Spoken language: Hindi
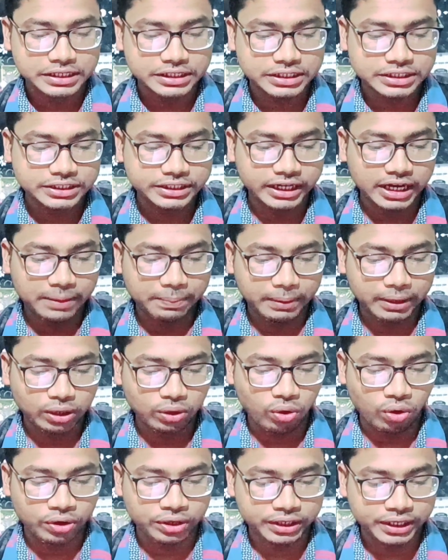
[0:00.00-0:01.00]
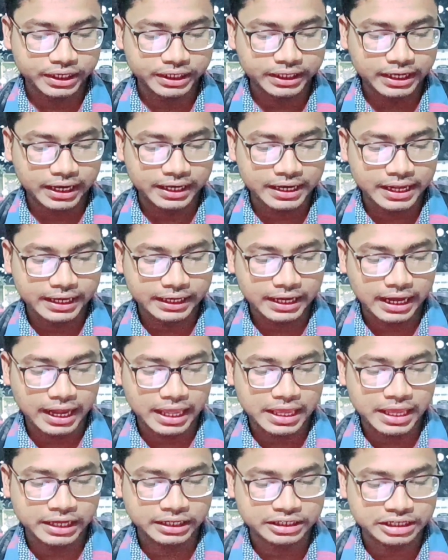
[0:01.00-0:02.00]
इस जगह पर कांटेक्ट करने का
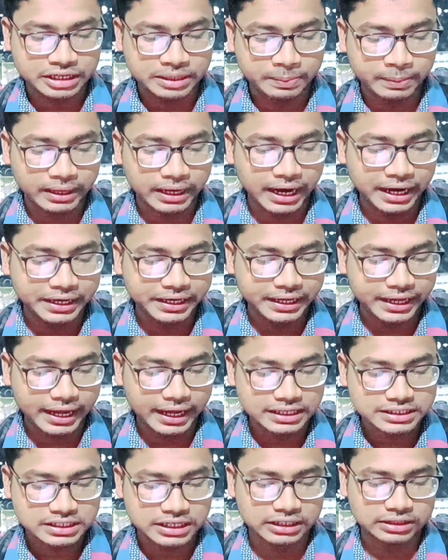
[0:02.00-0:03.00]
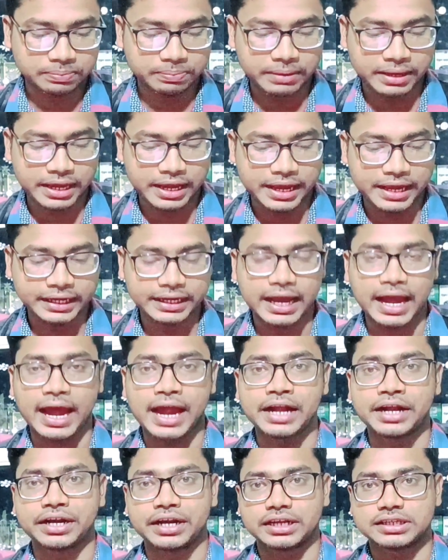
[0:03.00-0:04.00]
एक ईमेल आईडी है साथ में एक
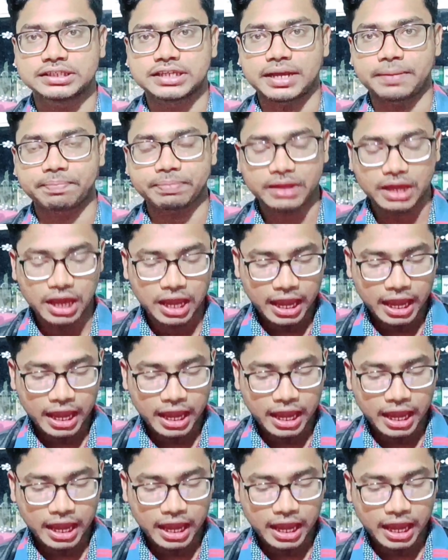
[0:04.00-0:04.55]
एड्रेस है